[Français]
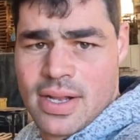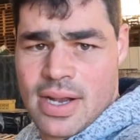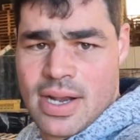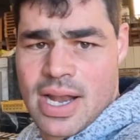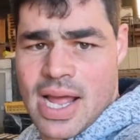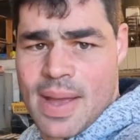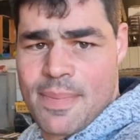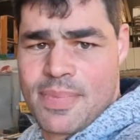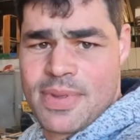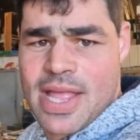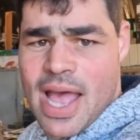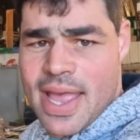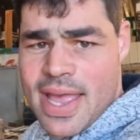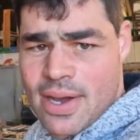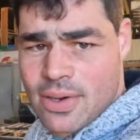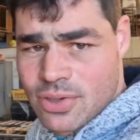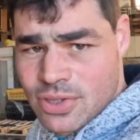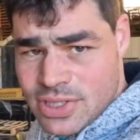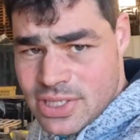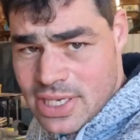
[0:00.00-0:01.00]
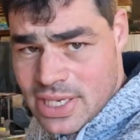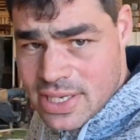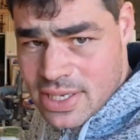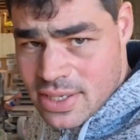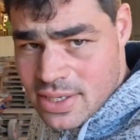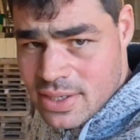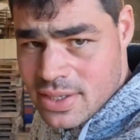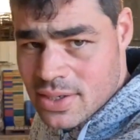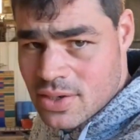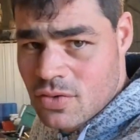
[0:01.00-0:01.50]
là puis derrière aussi
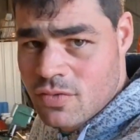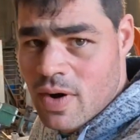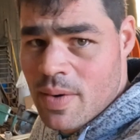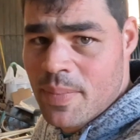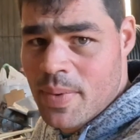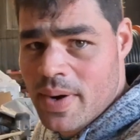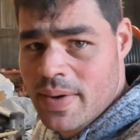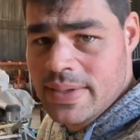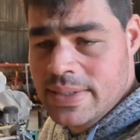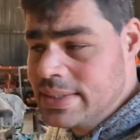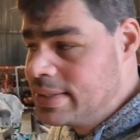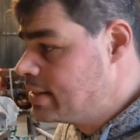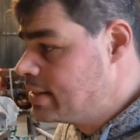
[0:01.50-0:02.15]
qu'on voit pas.